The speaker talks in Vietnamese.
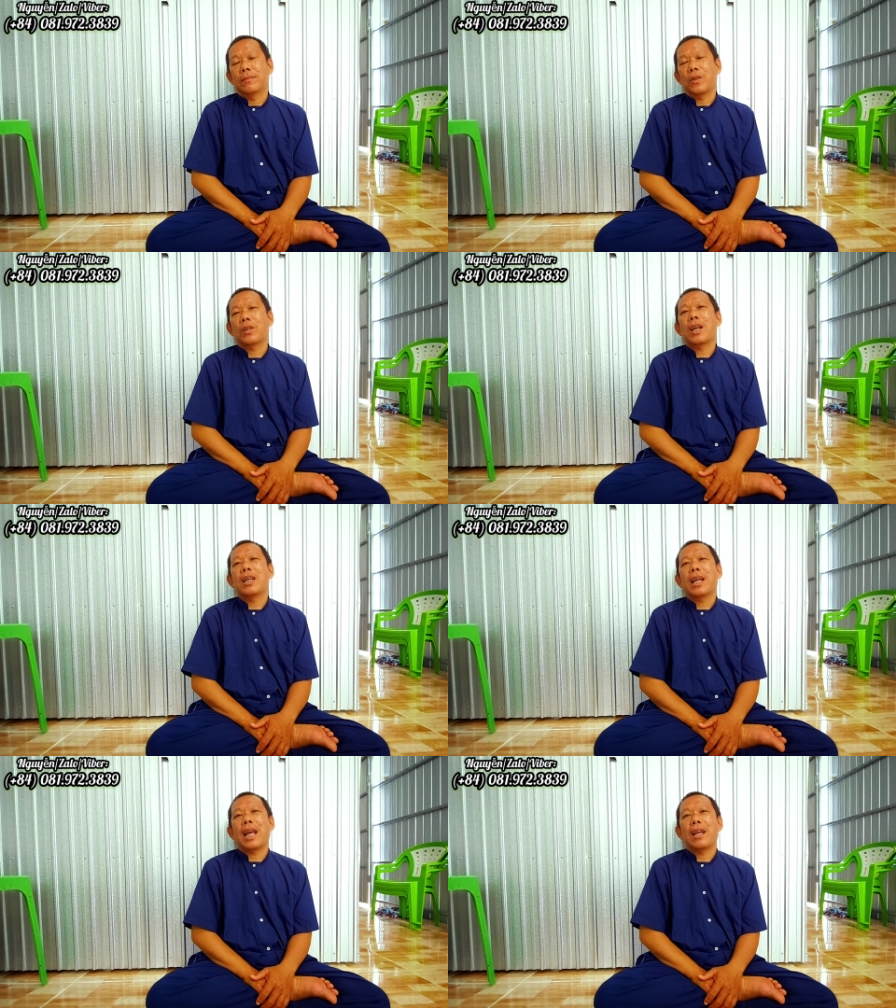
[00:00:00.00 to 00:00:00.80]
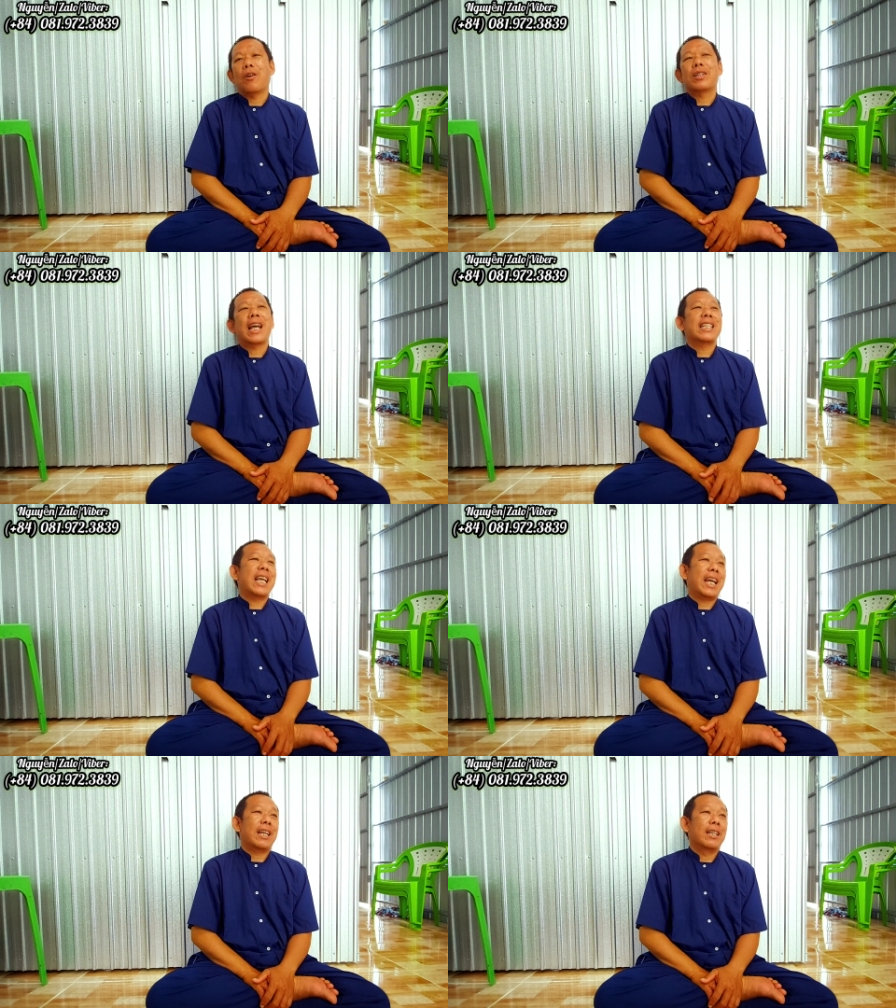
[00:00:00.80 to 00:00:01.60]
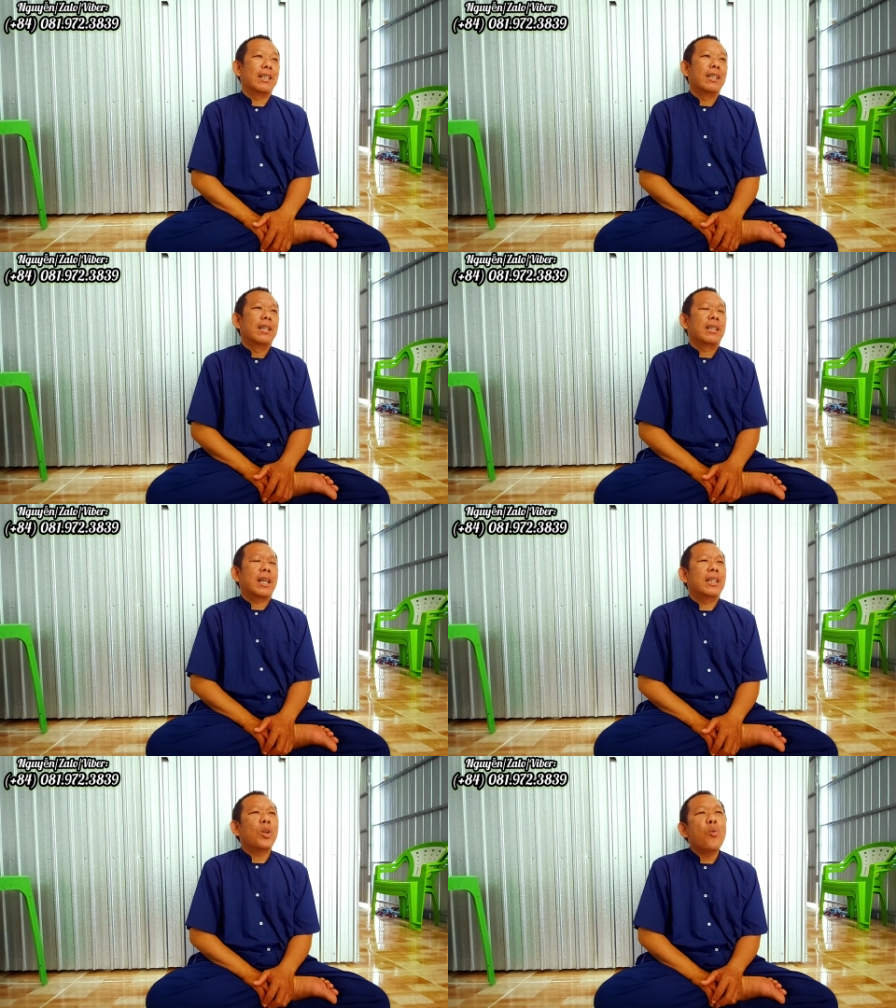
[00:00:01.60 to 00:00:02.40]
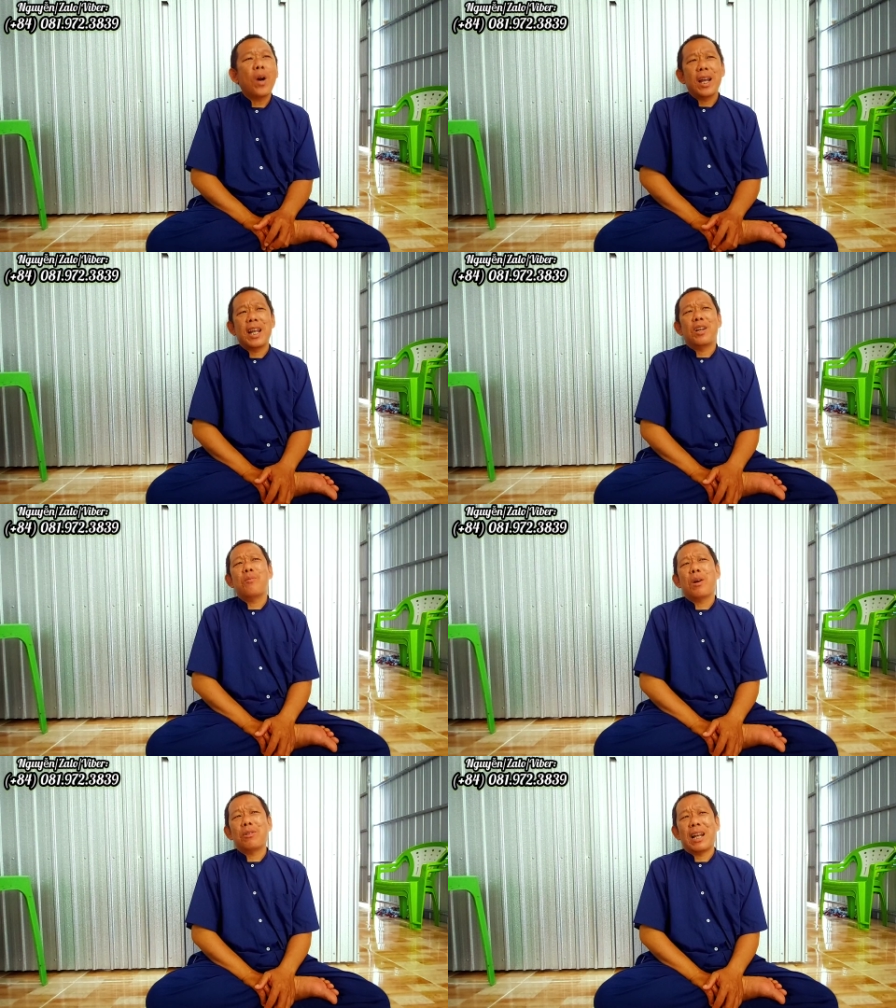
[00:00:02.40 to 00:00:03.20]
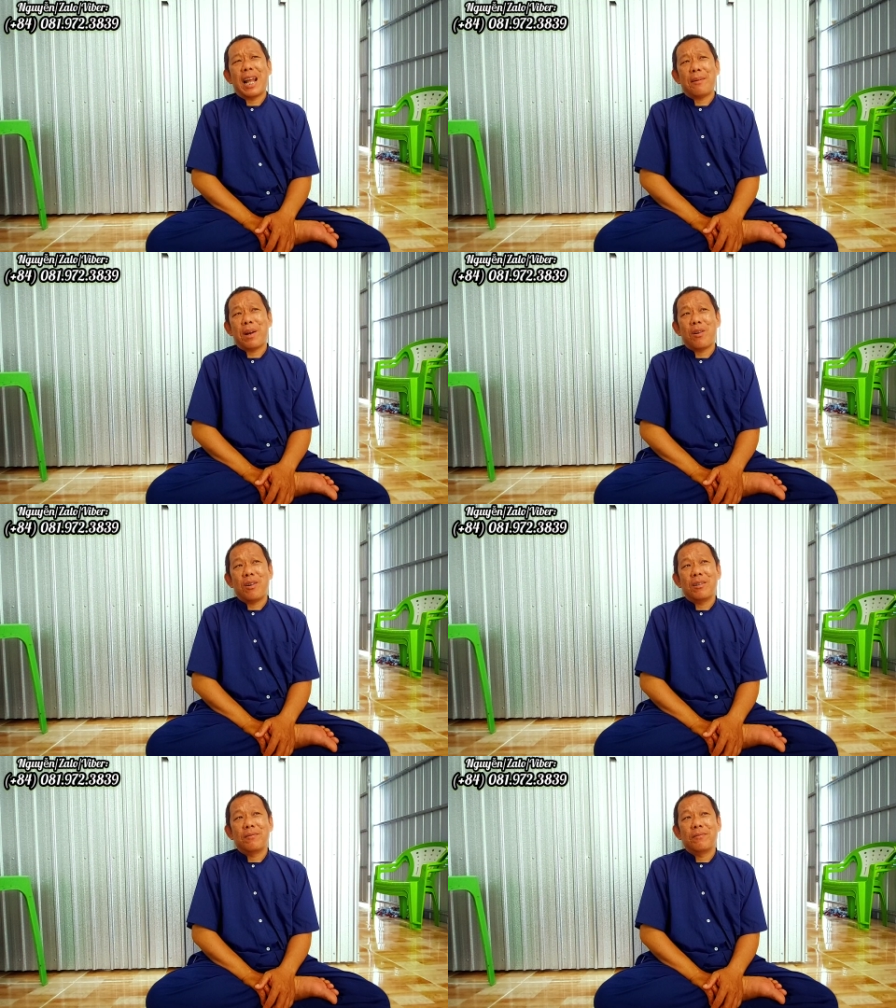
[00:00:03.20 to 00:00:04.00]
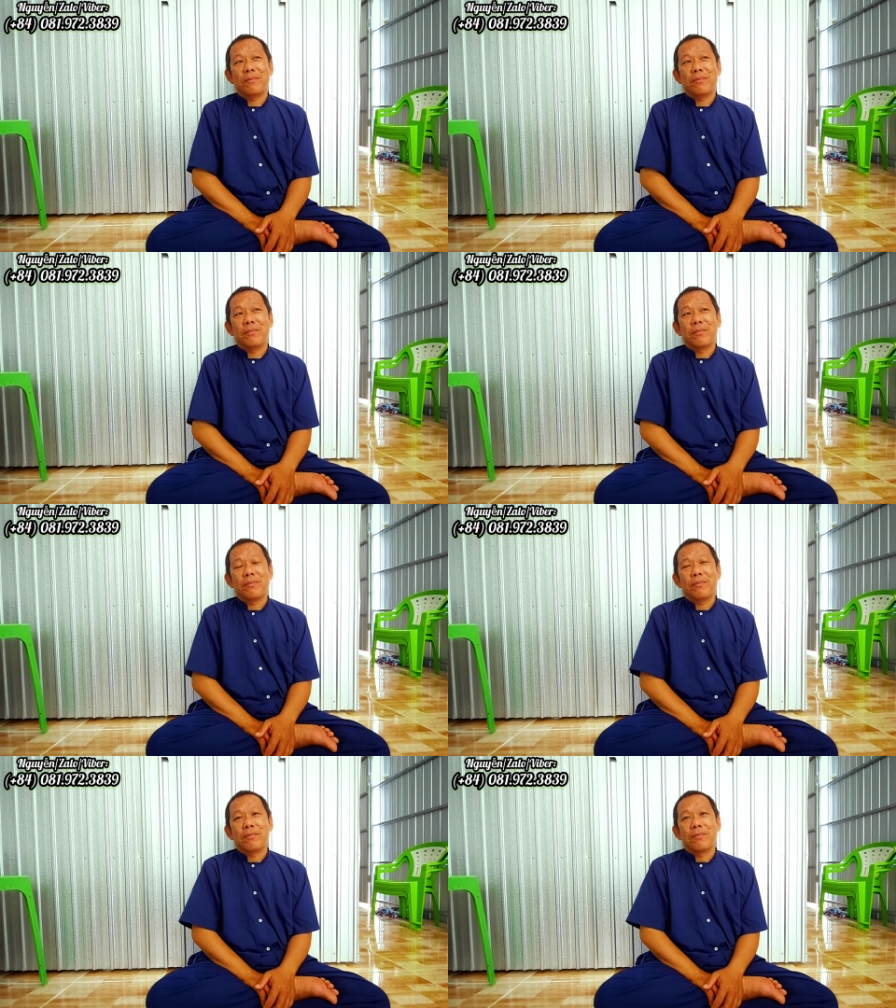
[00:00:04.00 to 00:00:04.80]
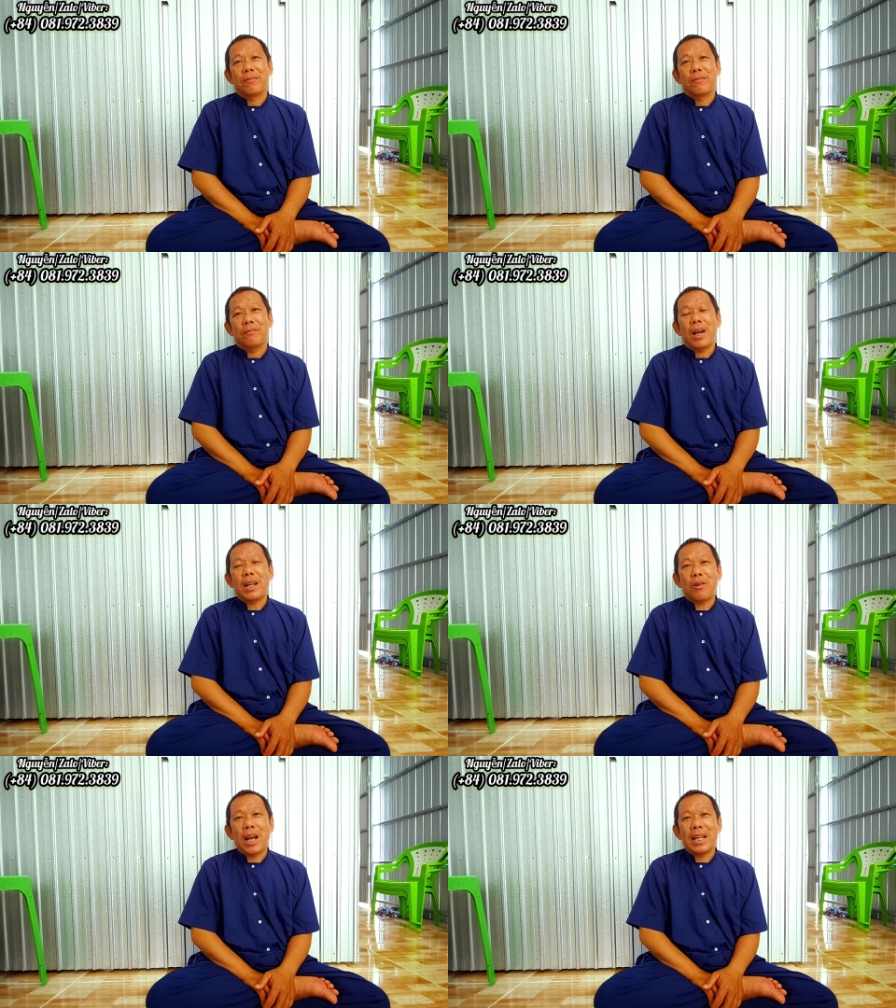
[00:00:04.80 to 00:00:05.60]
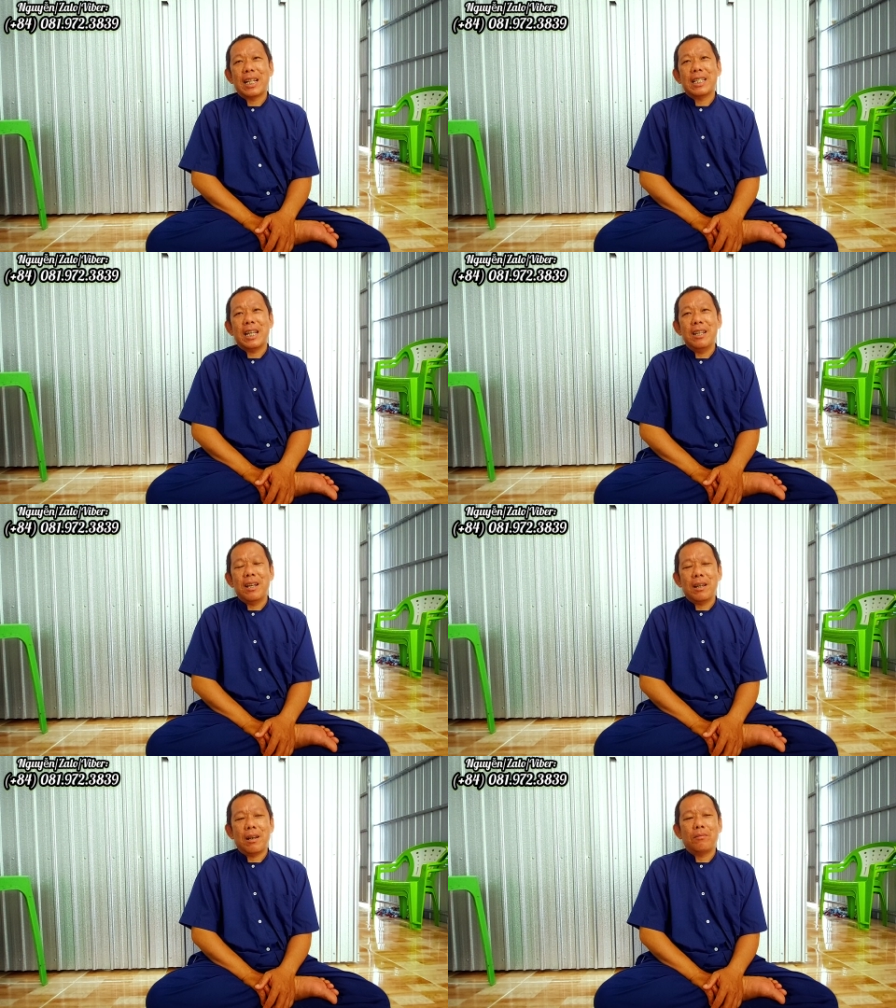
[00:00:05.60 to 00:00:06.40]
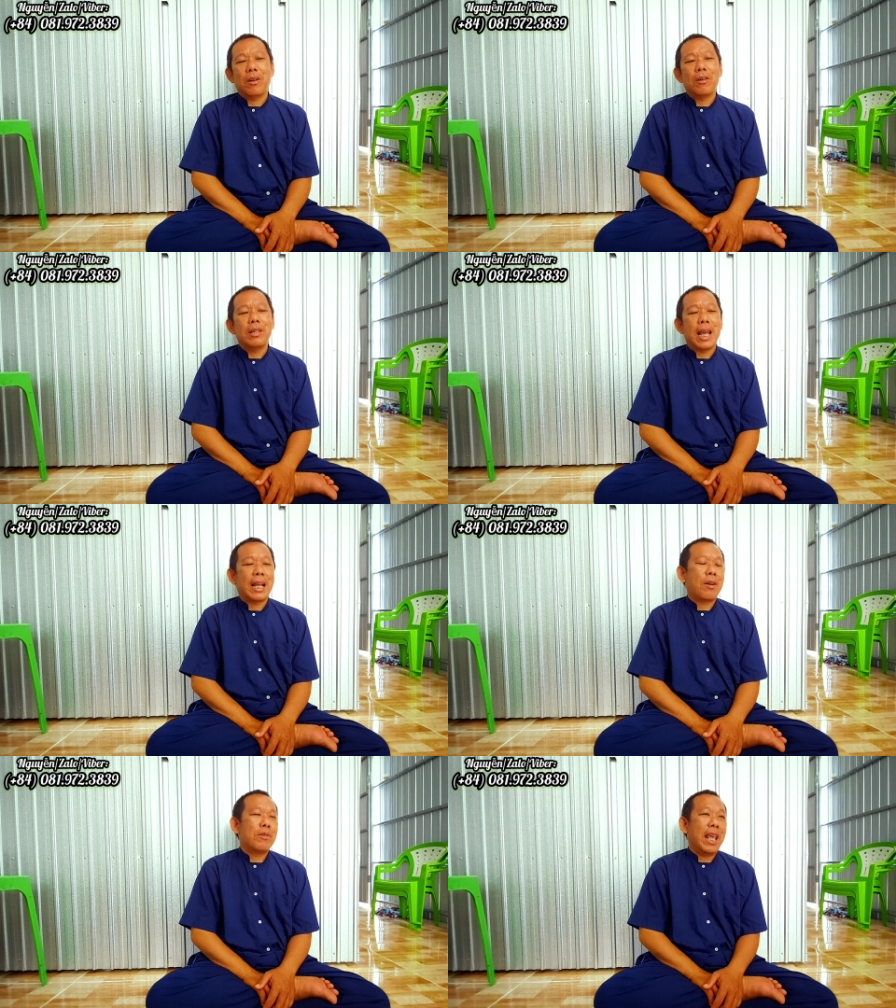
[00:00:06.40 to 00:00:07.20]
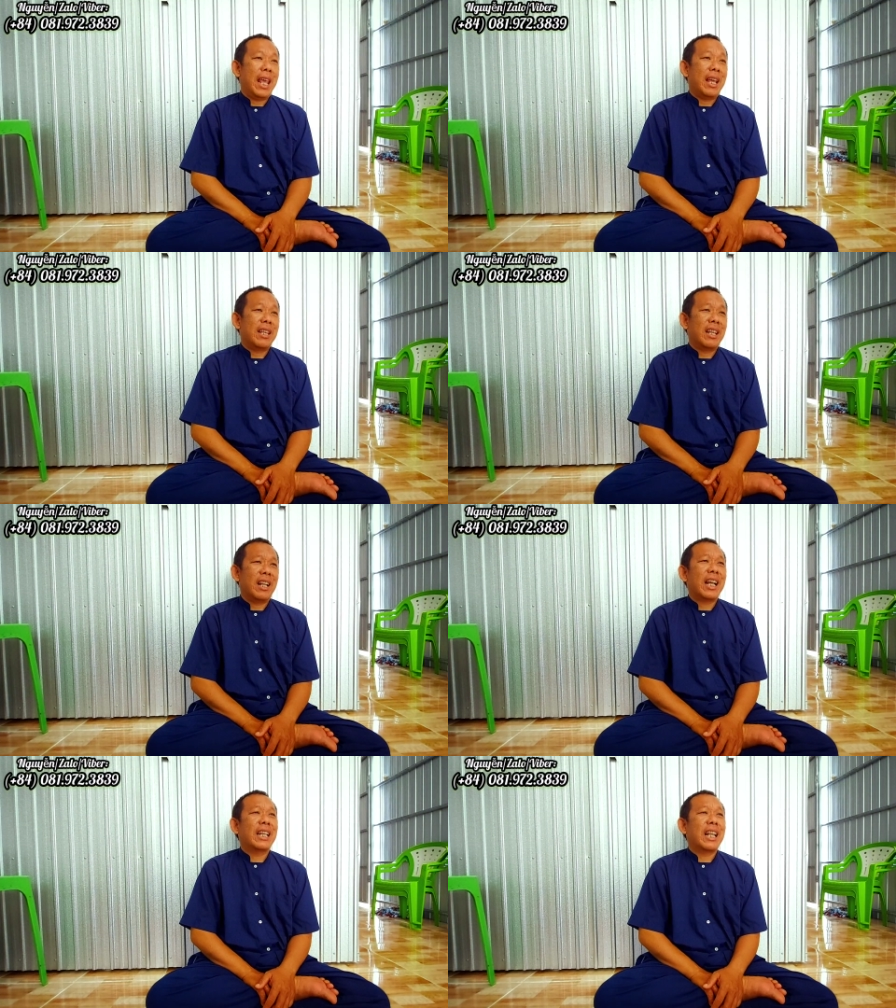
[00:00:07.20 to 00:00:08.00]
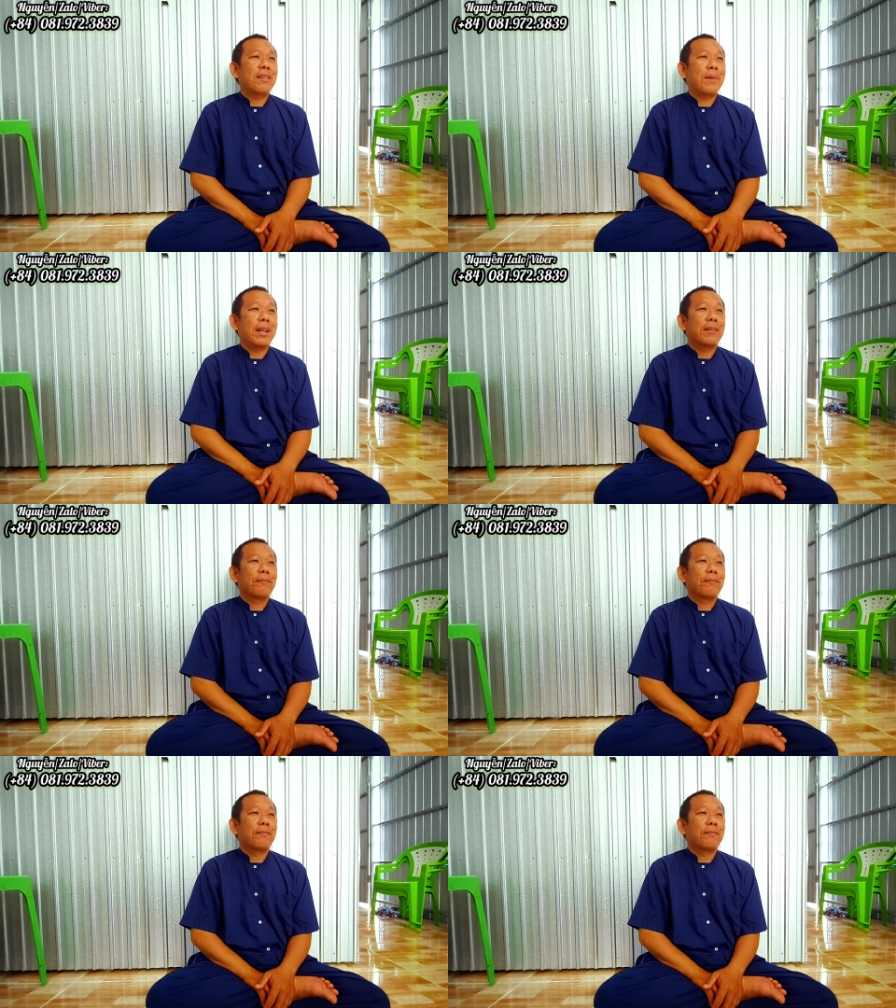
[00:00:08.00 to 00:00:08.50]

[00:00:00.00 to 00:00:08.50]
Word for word: cho tới ngày họ trả xác thì tu huệ này cũng đâu thành đạt bà con bởi cậu hai thanh sĩ á, ông nói vài câu nhẹ để cảnh tỉnh mình